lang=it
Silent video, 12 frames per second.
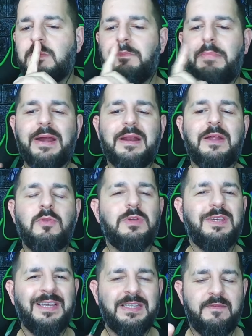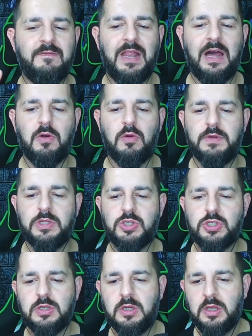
parlano Chiesa e Vlakovic.